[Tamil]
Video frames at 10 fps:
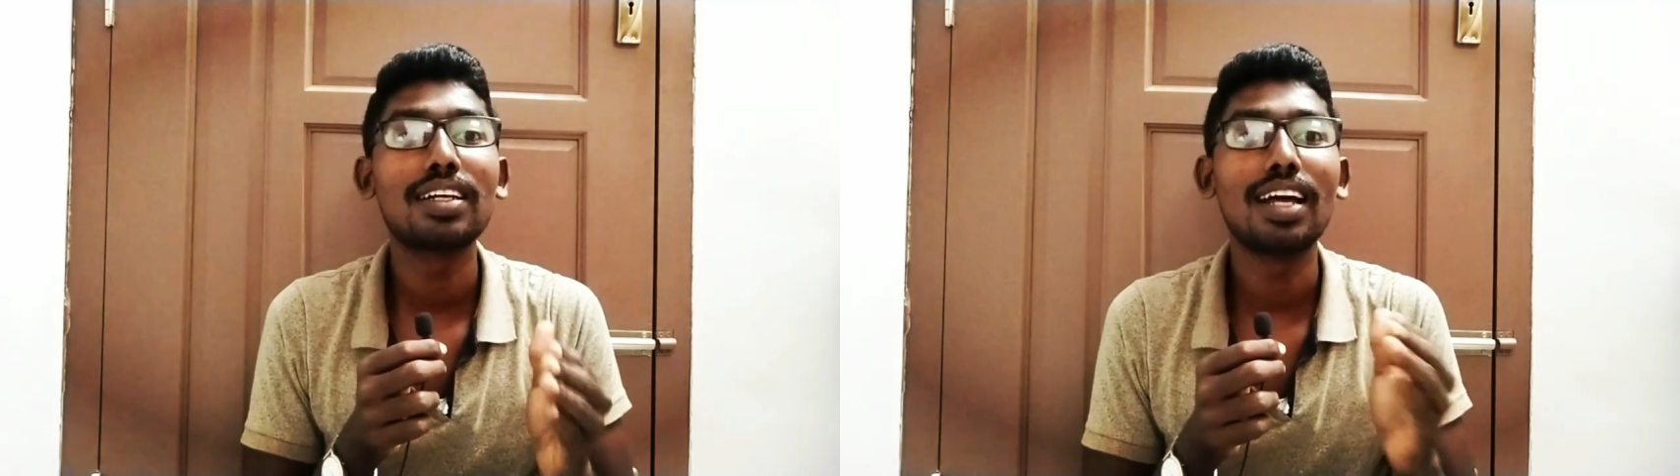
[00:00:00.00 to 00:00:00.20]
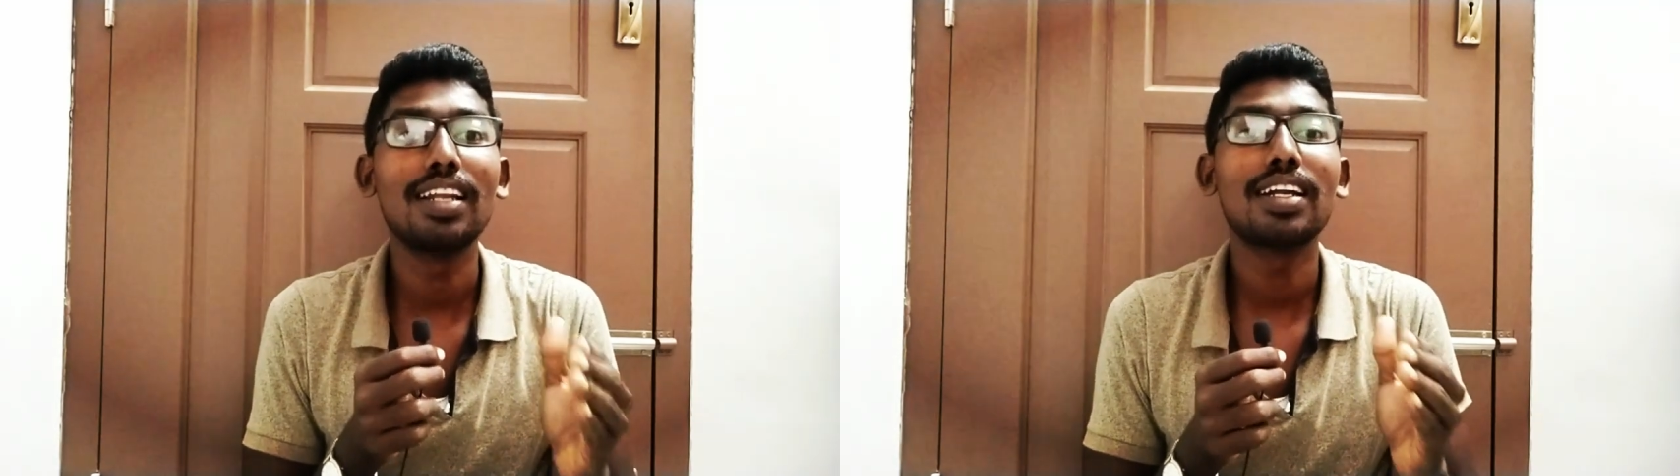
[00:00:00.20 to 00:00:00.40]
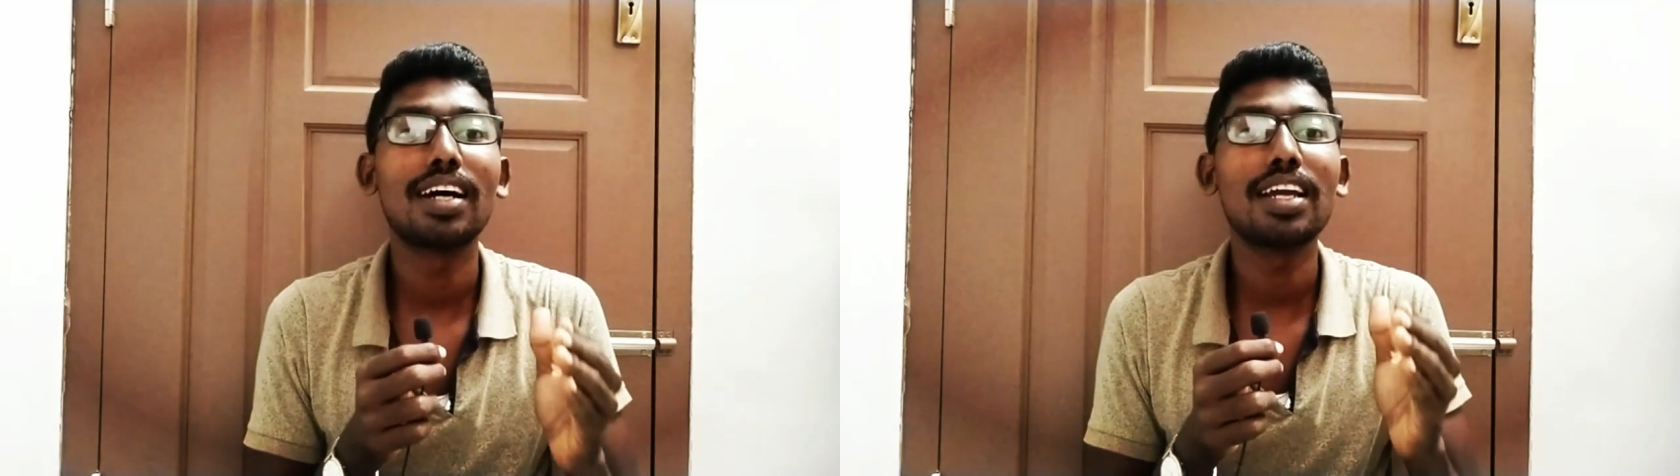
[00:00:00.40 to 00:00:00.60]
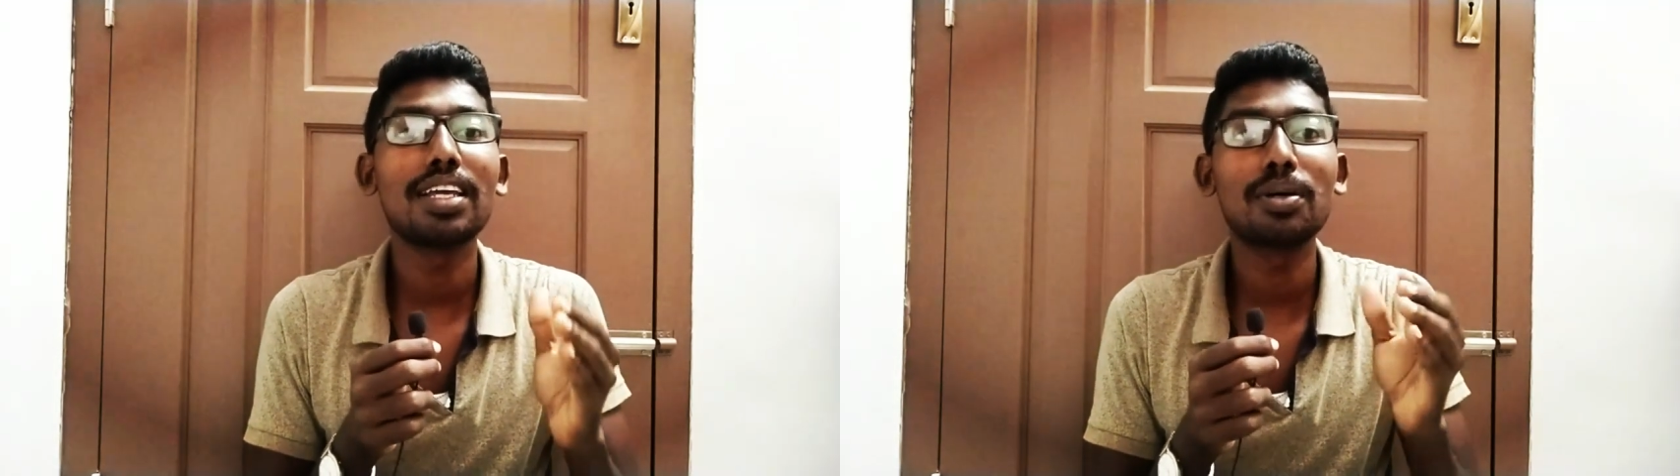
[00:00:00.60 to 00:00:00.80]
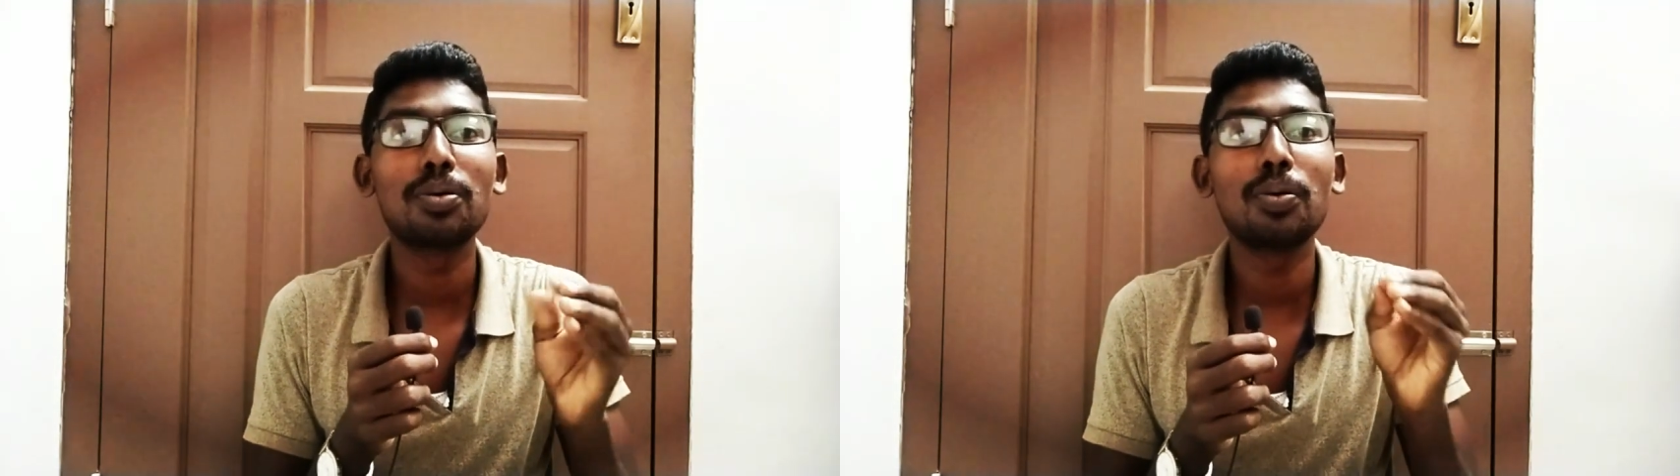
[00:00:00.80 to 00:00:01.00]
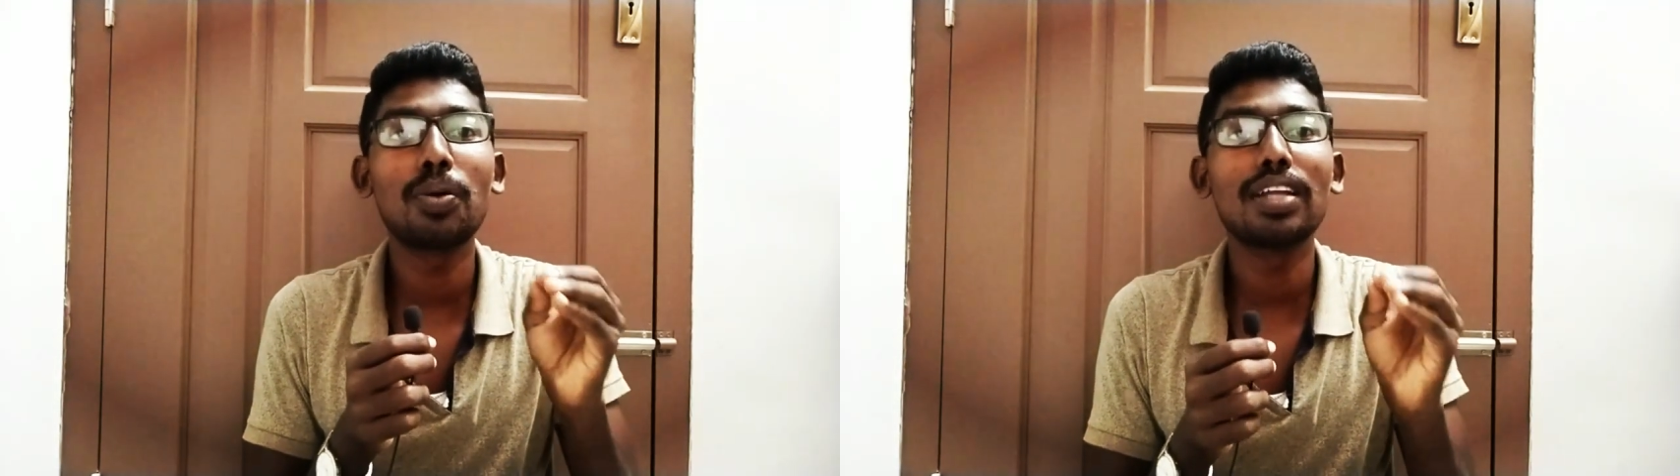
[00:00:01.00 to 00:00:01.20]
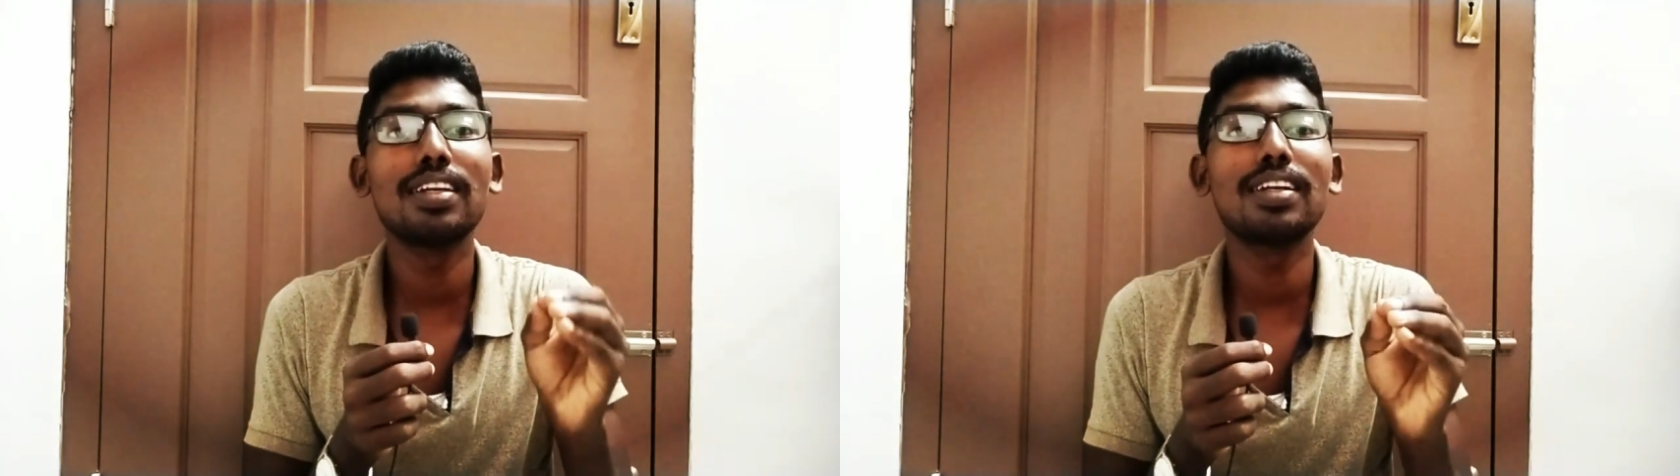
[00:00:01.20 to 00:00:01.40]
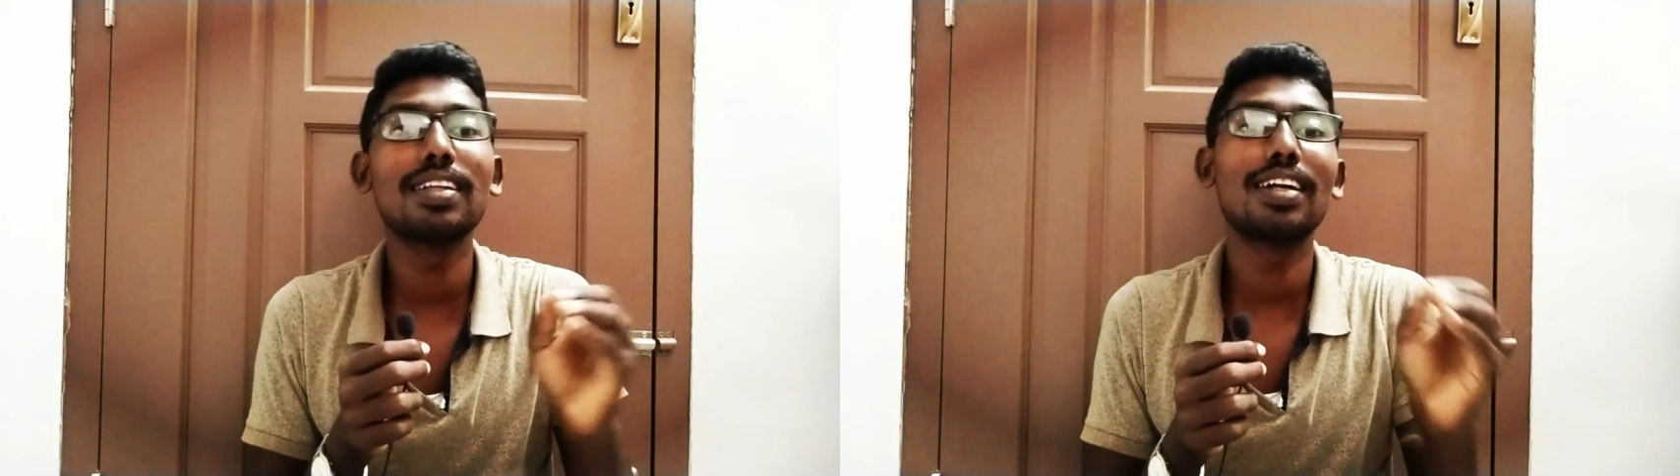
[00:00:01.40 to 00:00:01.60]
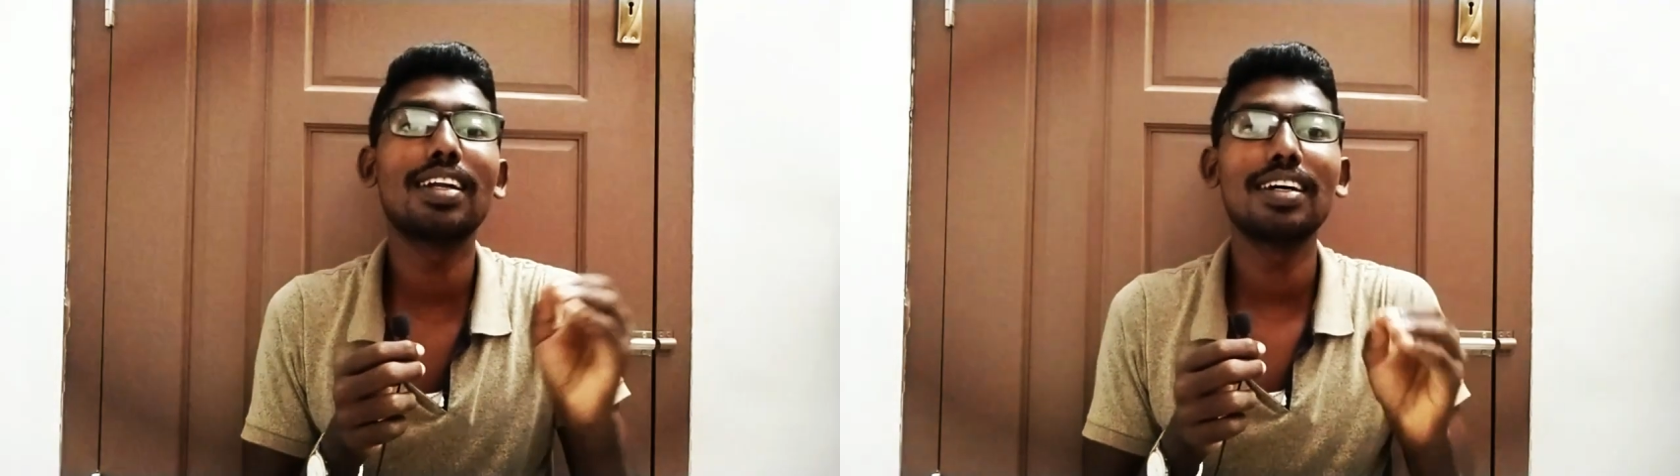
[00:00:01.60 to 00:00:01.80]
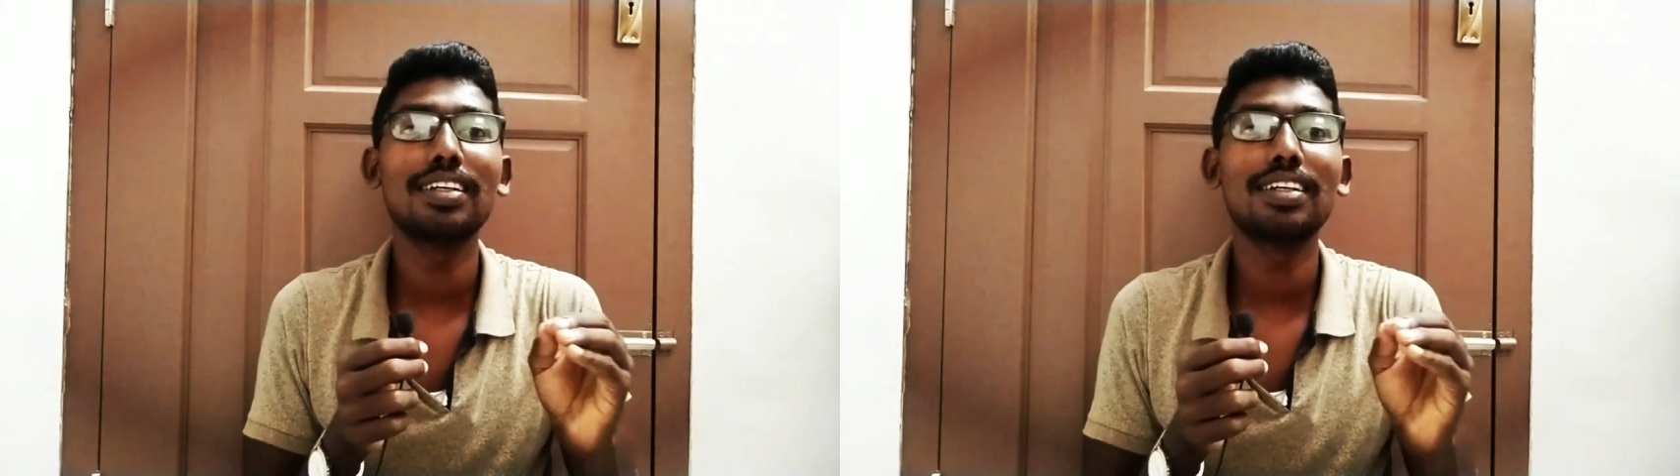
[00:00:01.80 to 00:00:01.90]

கல்யாணம் ஆயிடக்கூடாதுன்னு தாண்டா